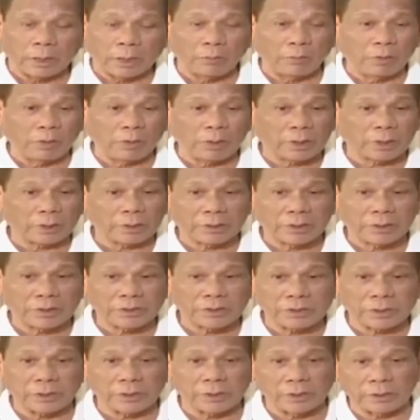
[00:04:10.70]
I will not
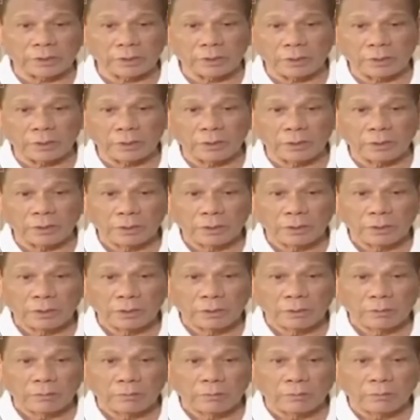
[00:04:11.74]
hesitate.
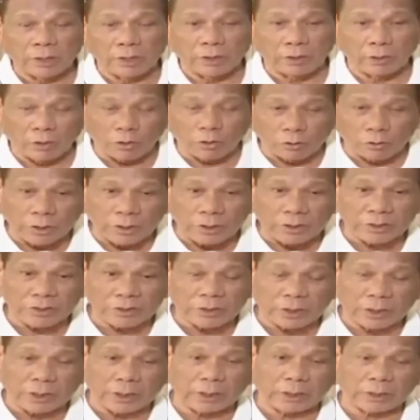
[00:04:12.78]
My
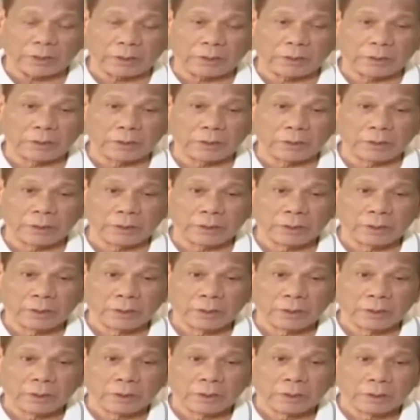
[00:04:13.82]
orders are
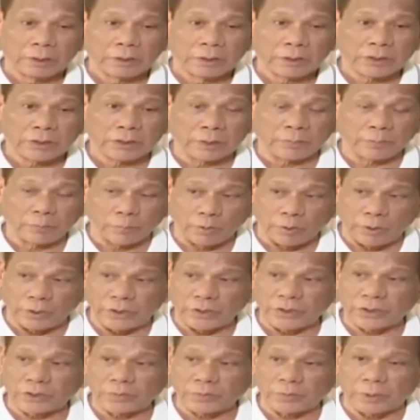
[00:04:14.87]
sa
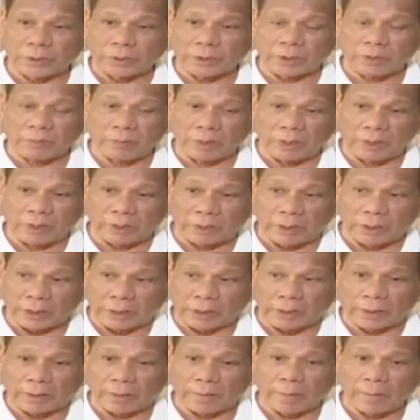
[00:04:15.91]
pulis pati
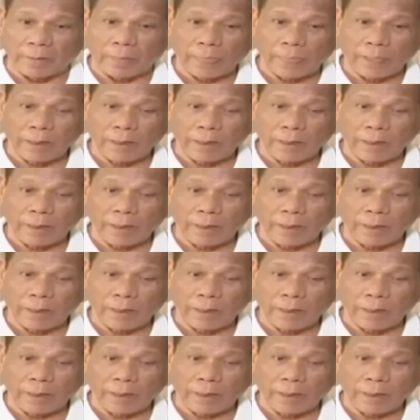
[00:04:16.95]
military,